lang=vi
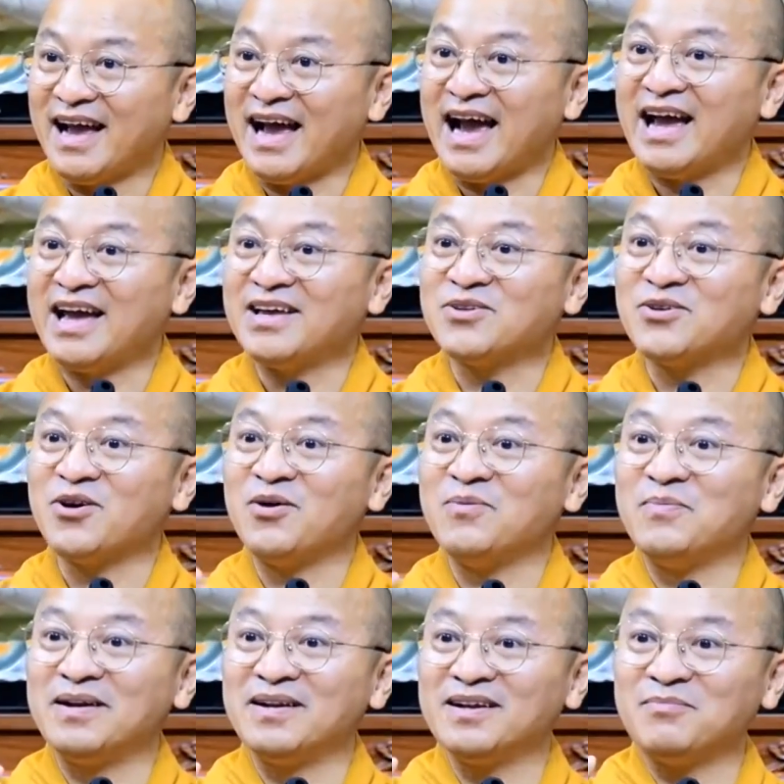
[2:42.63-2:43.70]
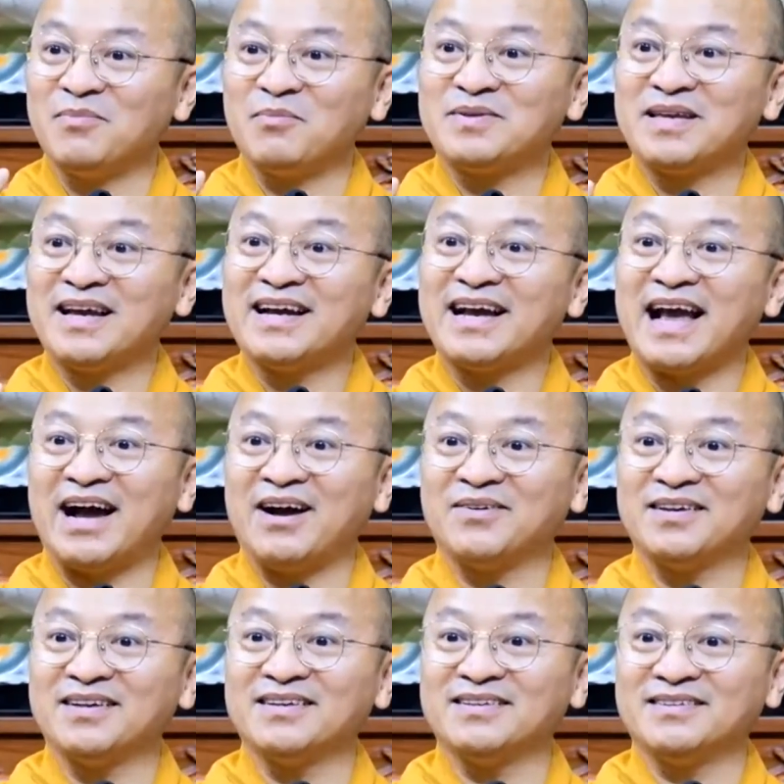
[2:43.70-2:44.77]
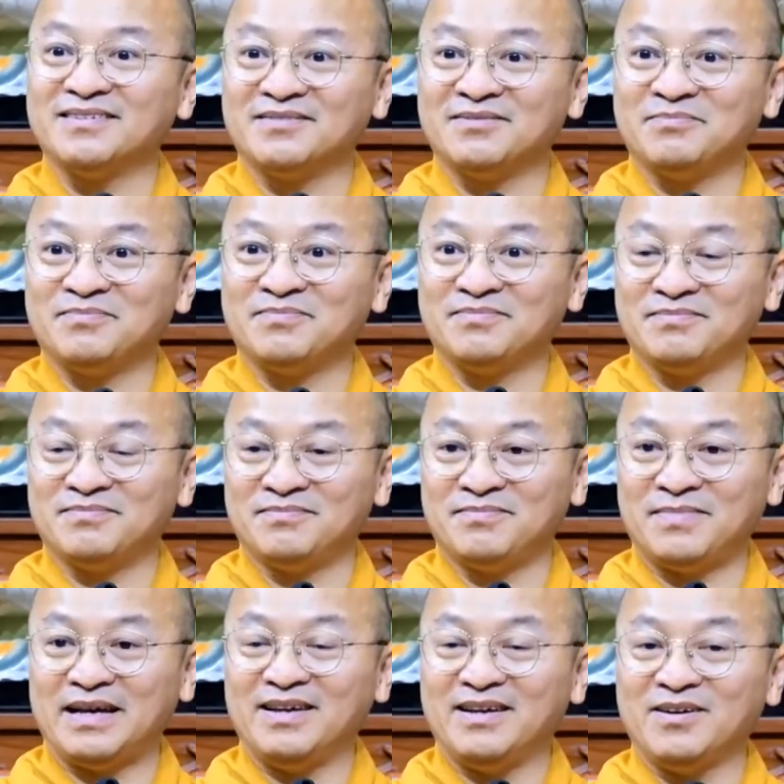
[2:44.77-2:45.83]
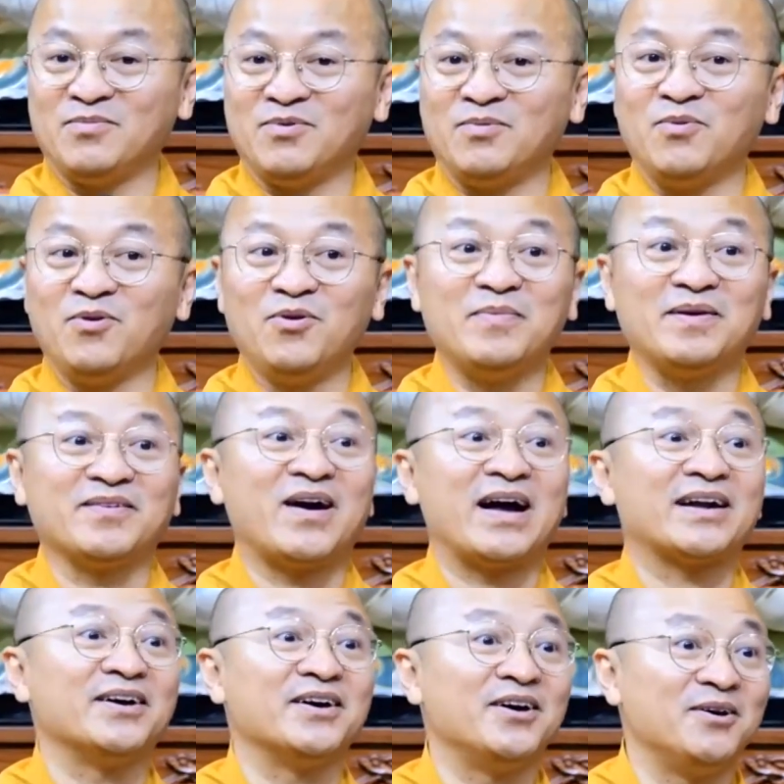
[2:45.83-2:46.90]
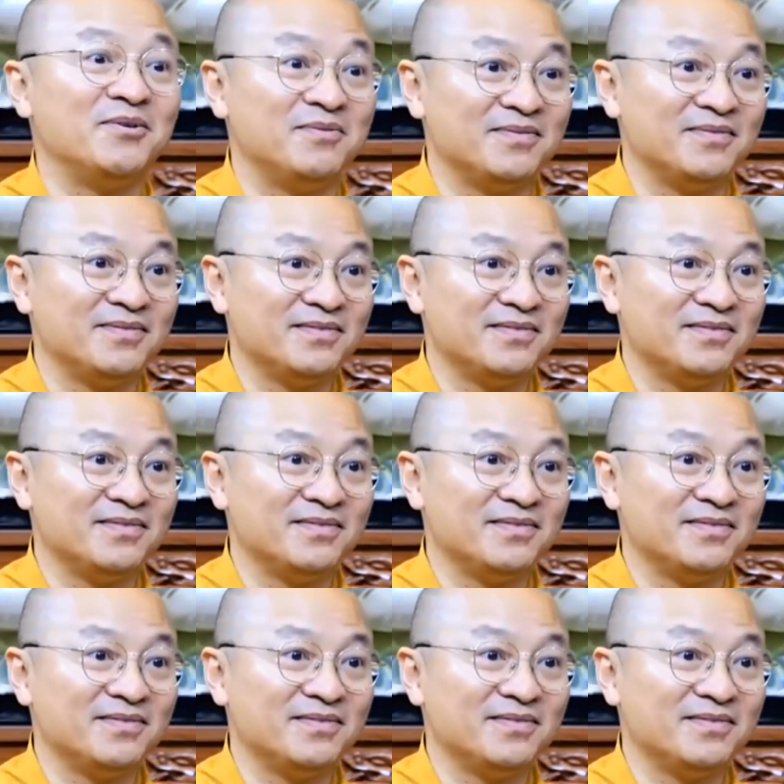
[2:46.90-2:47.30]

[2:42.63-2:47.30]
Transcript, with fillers: ai cho mình một chén gạo với mấy cái muỗng muối mình có ăn được không?